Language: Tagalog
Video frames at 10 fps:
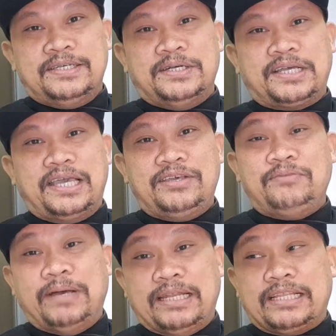Okay,
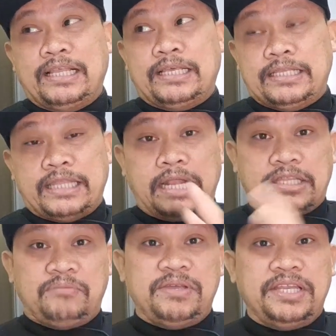yung iba nagiging
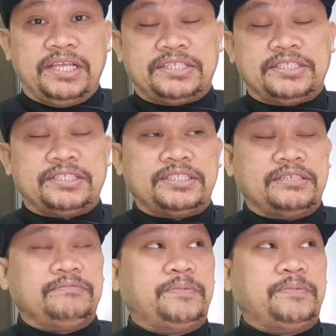30 minutes,